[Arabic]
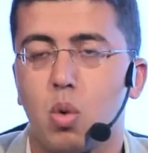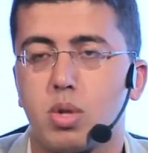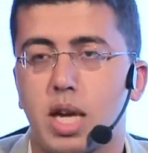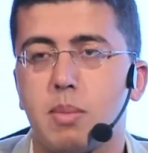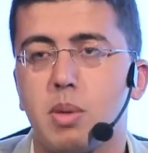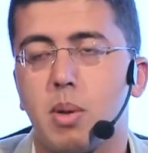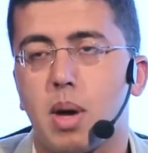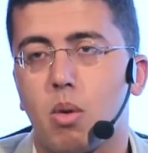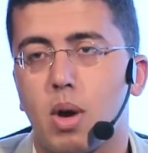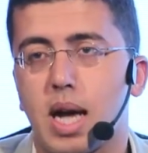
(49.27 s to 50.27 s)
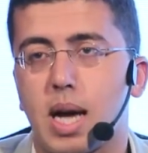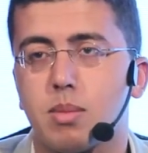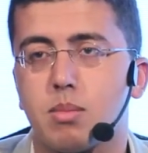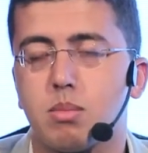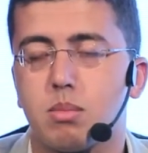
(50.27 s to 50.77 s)
ودايما بيبقى
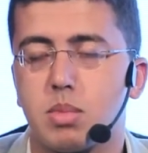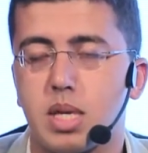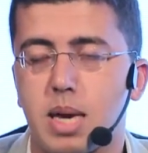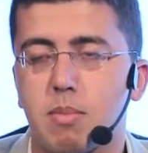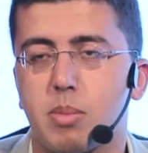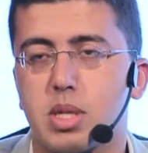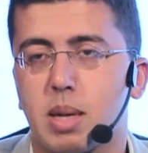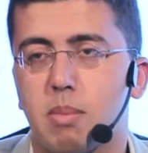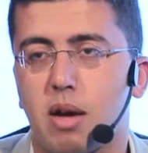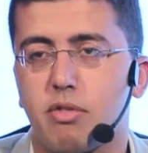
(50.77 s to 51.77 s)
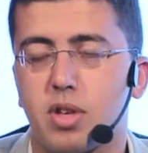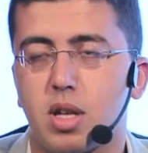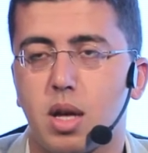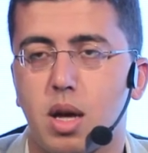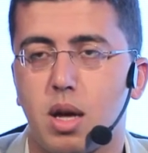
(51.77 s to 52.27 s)
الوجع يا اما بيسمع
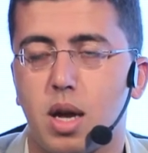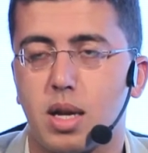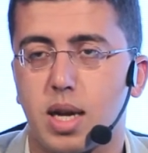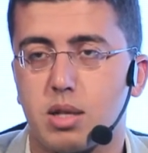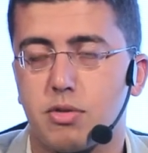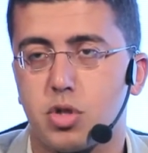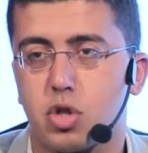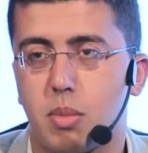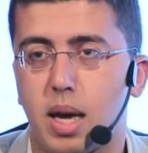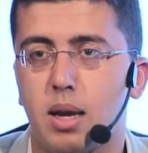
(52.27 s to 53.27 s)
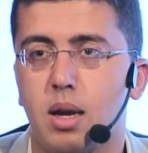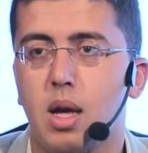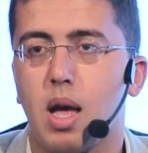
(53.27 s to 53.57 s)
في آه، الكتف الشمال